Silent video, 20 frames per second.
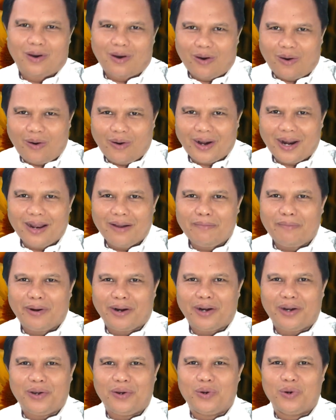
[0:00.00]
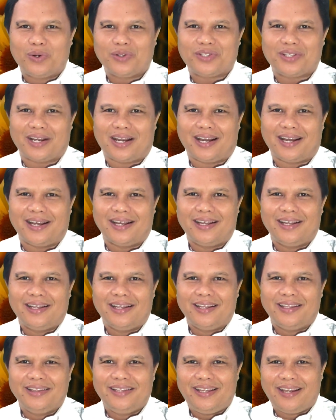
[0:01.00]
Orang berdosa
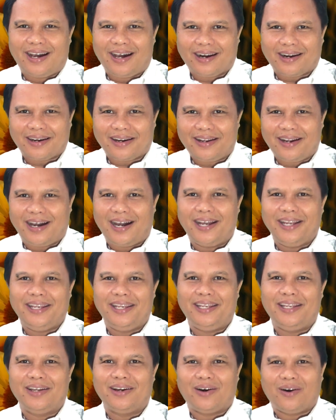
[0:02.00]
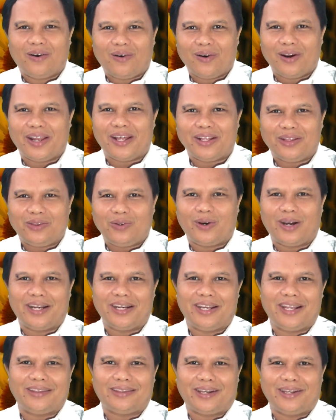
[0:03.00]
dihargai oleh
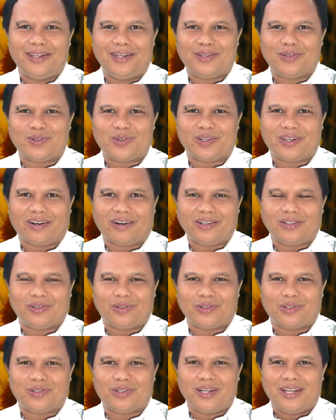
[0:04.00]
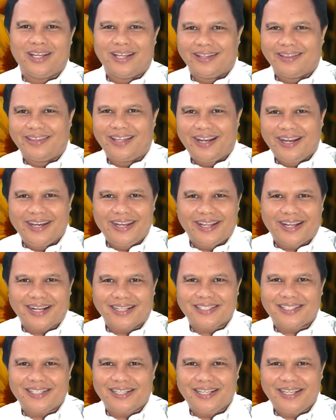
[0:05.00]
Tuhan kita Yesus Kristus dan
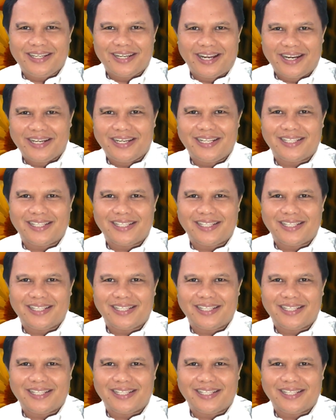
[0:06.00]
dikasihi dan